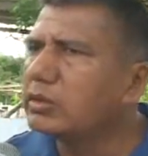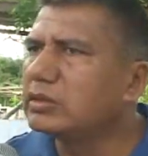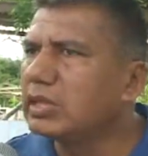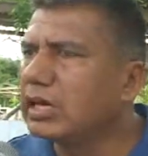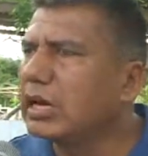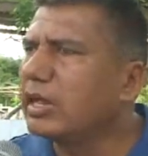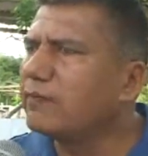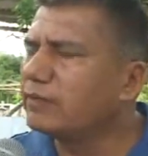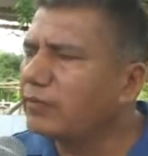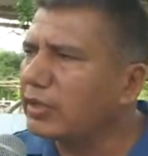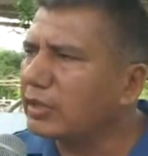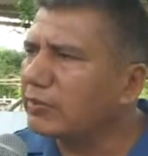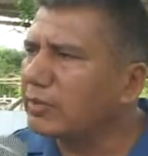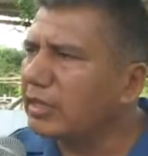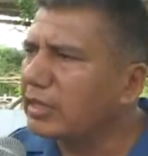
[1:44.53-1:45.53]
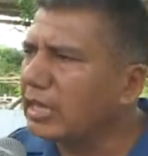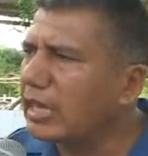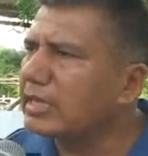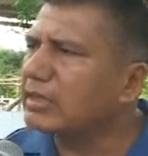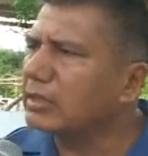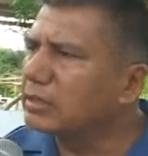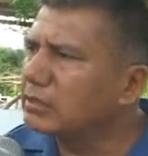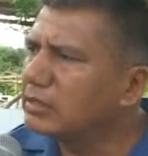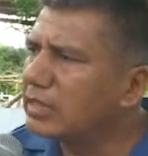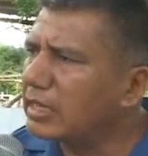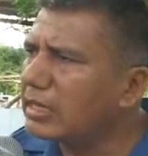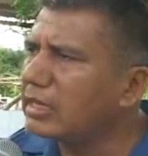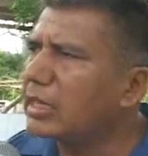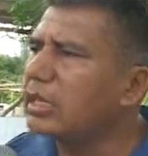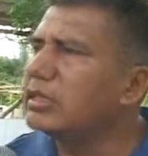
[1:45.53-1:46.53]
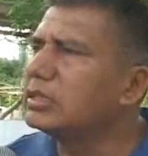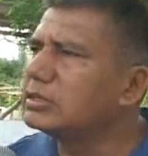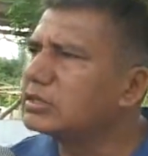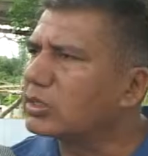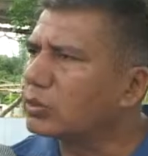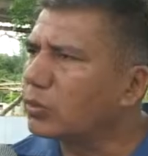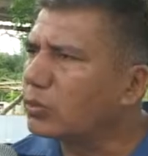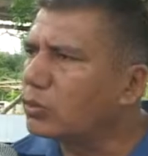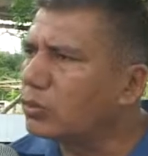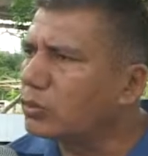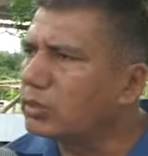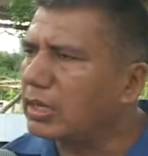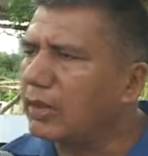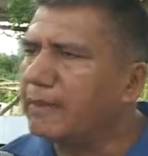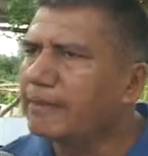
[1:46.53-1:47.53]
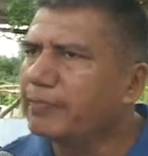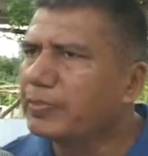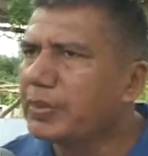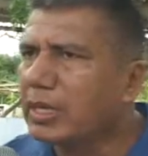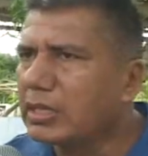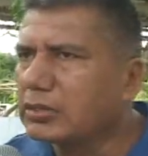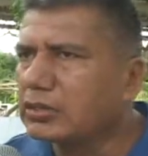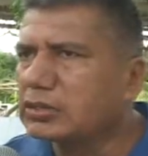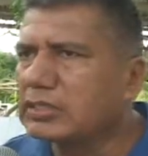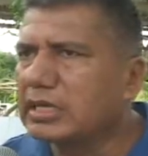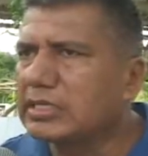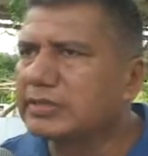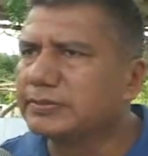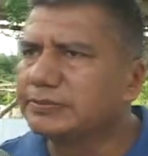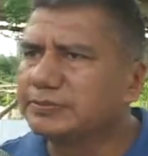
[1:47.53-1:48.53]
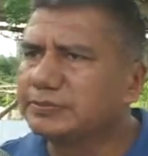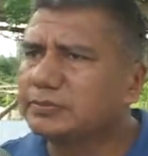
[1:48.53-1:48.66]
de la enfermedad dengue y chikungunya. Entonces,